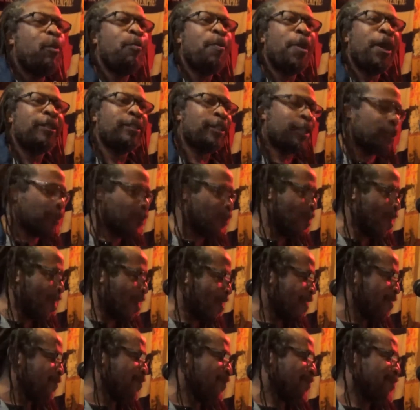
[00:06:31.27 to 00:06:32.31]
passa
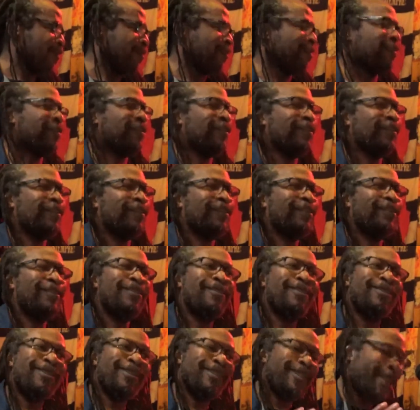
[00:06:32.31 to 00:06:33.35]
suave,
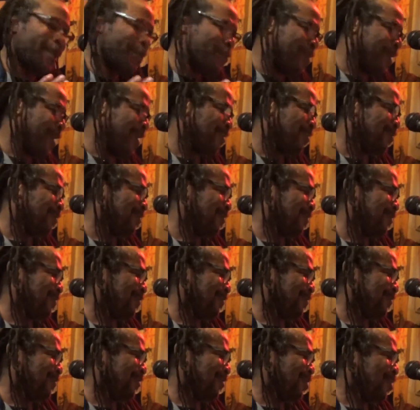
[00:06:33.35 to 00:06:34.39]
sem pressa.
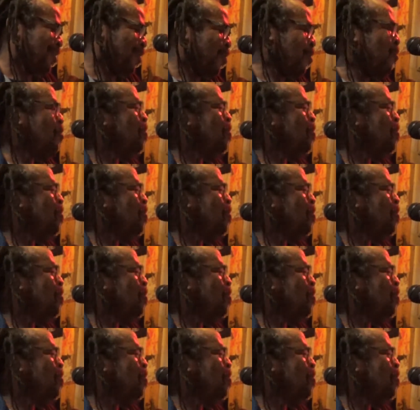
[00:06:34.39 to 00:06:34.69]
O